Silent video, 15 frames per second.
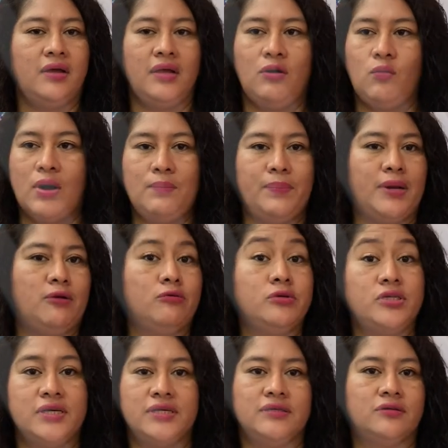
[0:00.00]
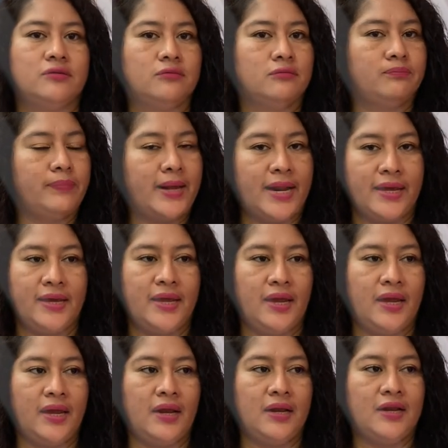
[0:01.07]
igual peluches, para
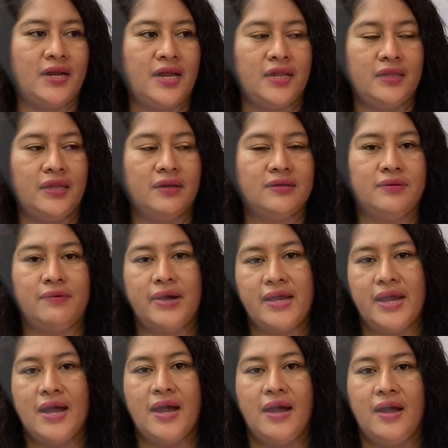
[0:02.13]
que el cliente se vaya